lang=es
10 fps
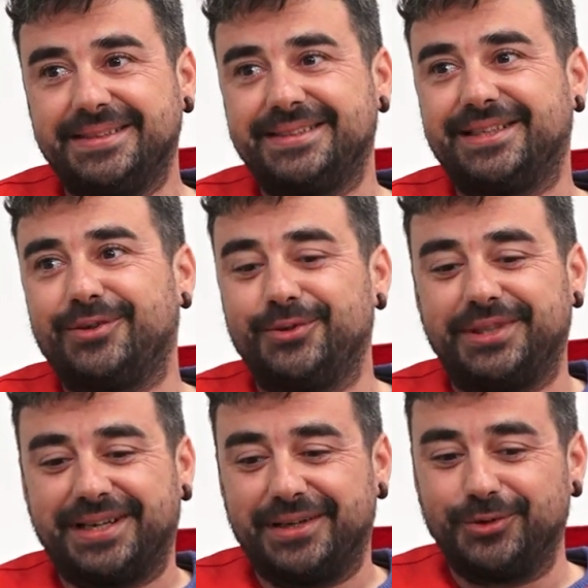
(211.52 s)
estás
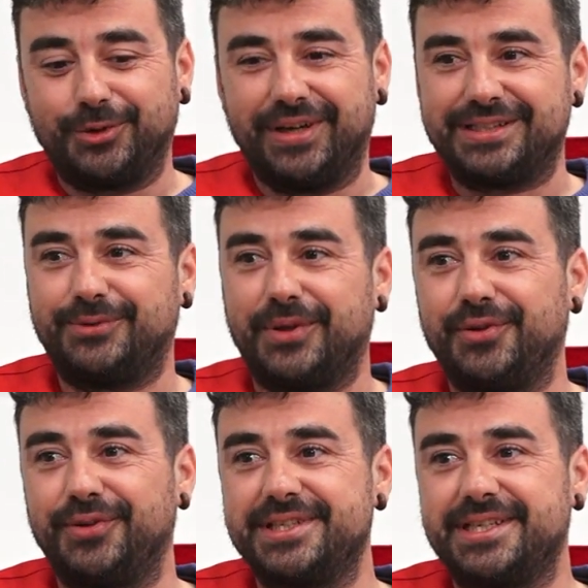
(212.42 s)
contagiando toda la
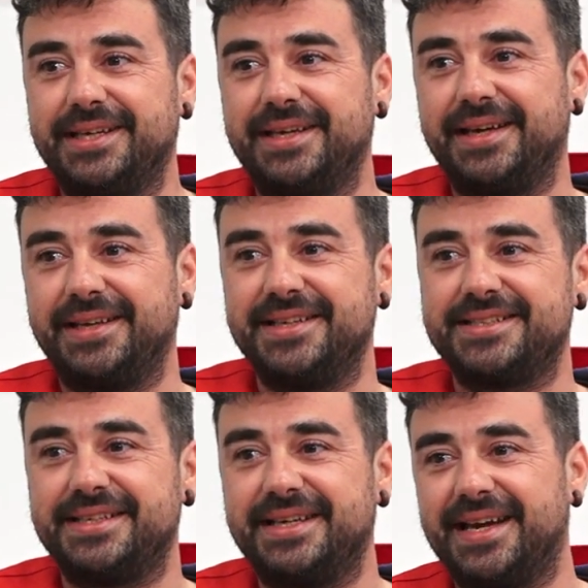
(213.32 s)
situación de
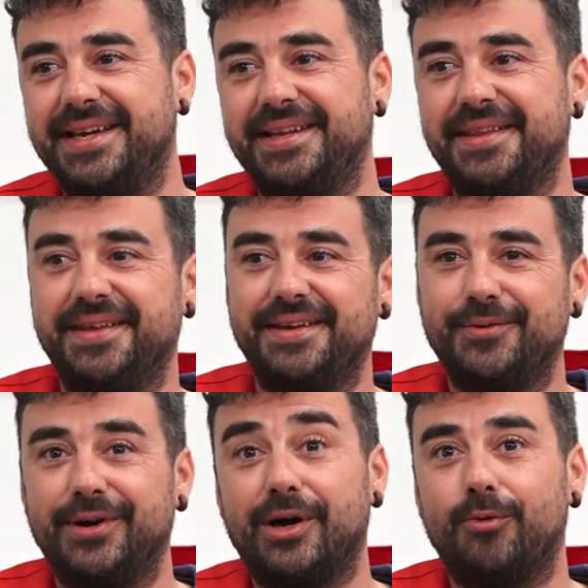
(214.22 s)
ese, aire de,
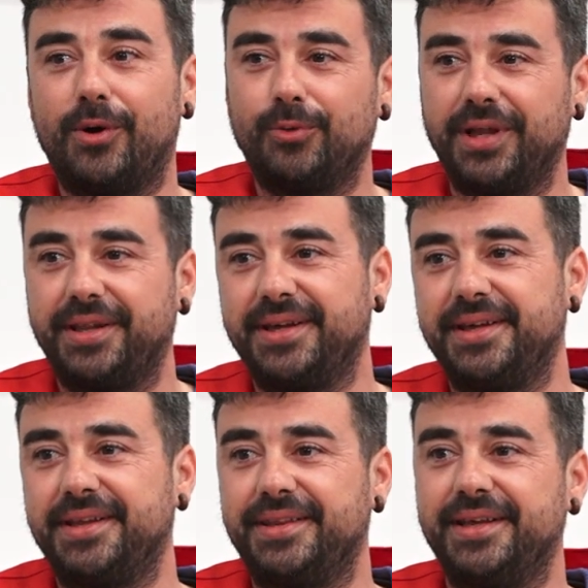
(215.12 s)
o aura
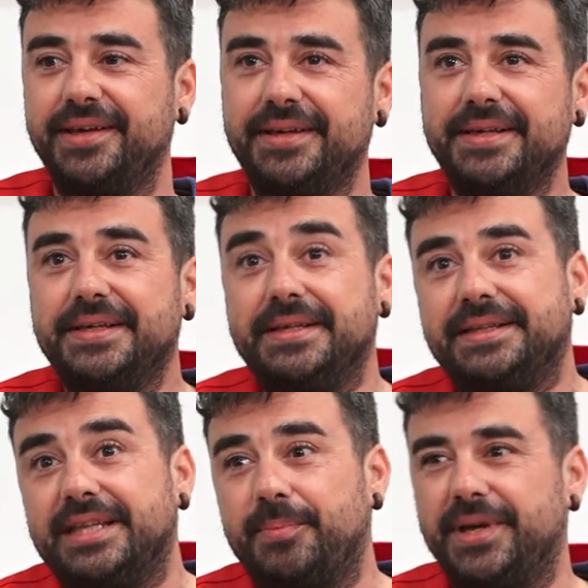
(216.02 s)
de
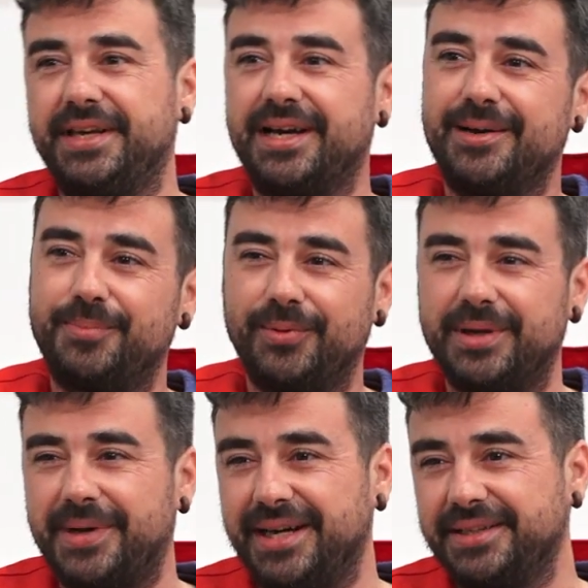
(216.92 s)
de pena,
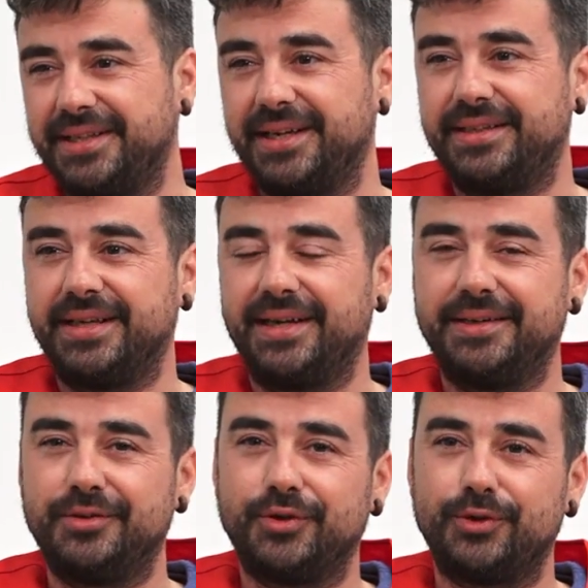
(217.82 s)
problemática, etc.
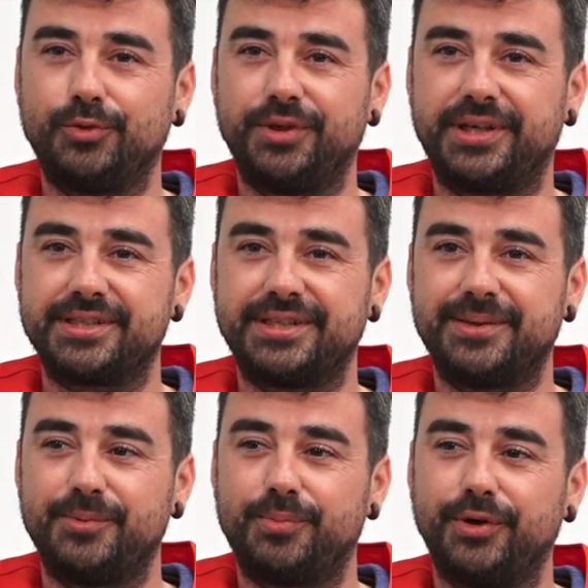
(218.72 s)
Entonces tú tienes que ser
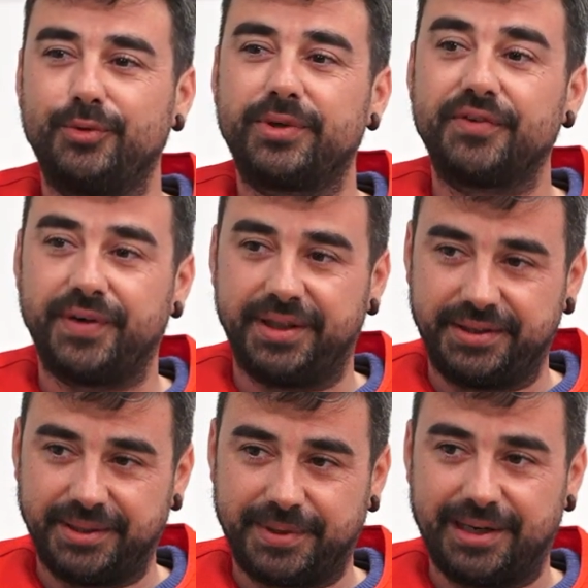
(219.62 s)
también un poquito un
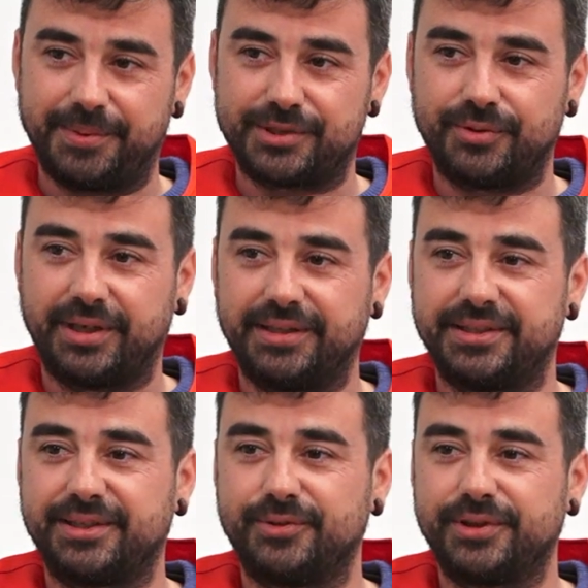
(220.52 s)
referente para la persona que te
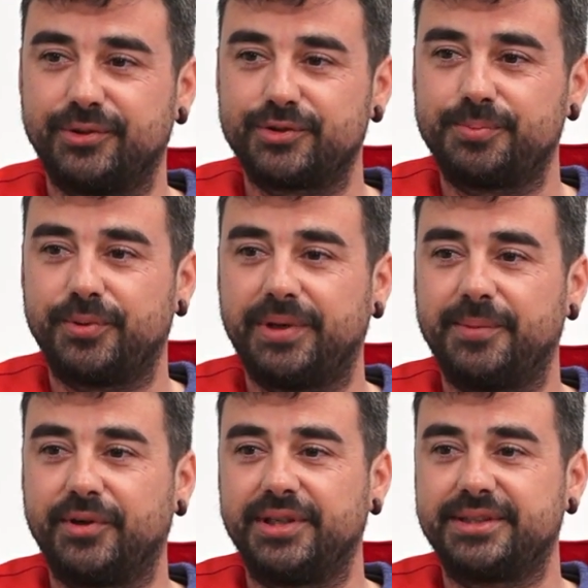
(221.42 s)
está contando sus
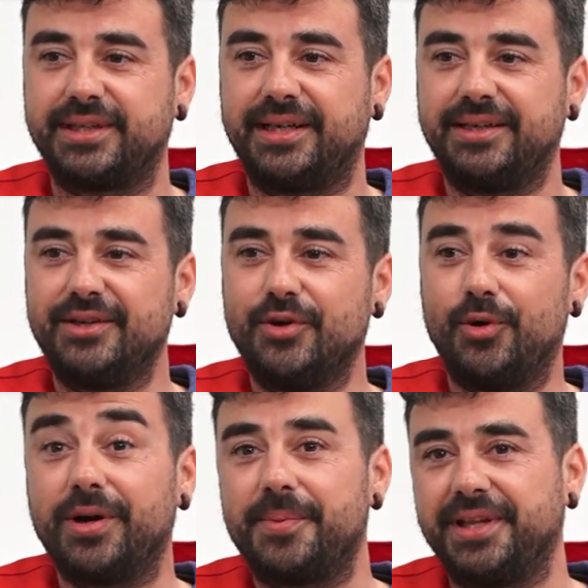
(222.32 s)
problemas o que, te está,
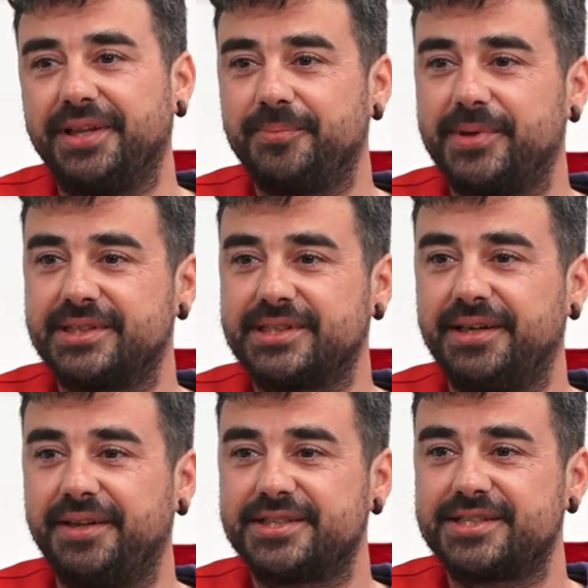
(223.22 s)
o que pretende para
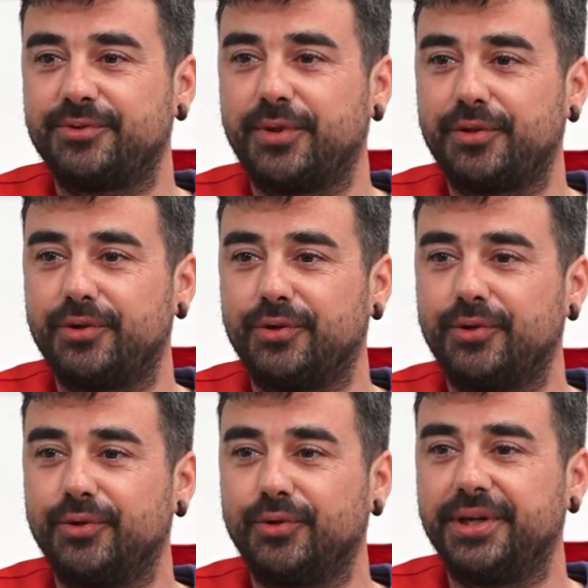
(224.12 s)
salir de esa
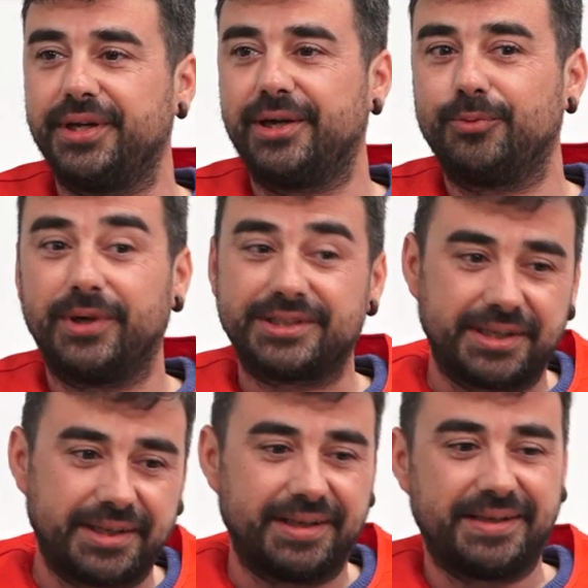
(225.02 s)
situación o tener alguna
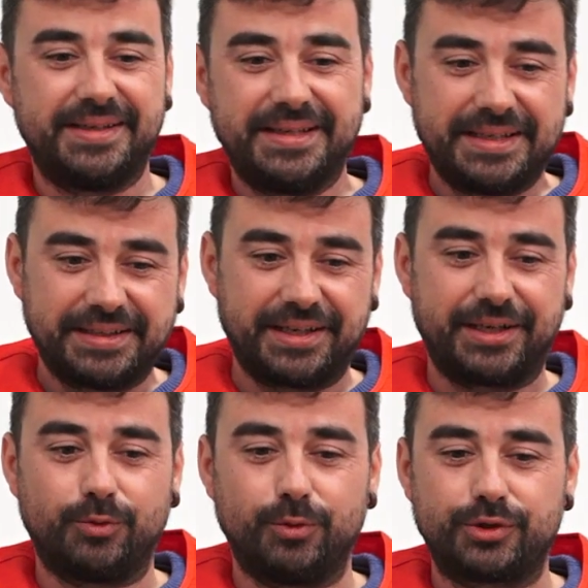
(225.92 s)
serie de,
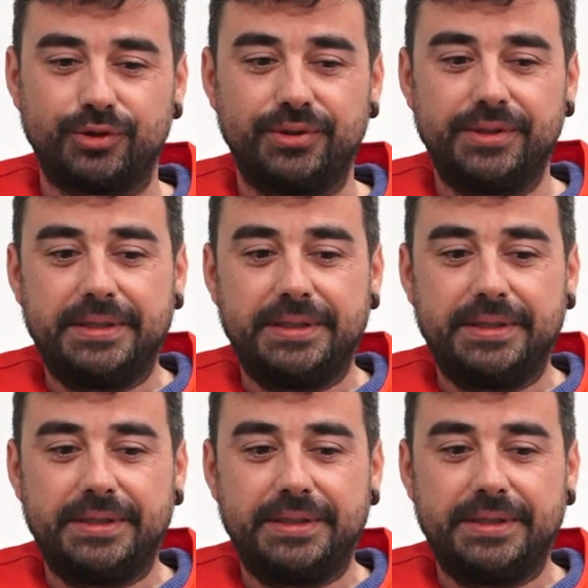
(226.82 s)
recursos.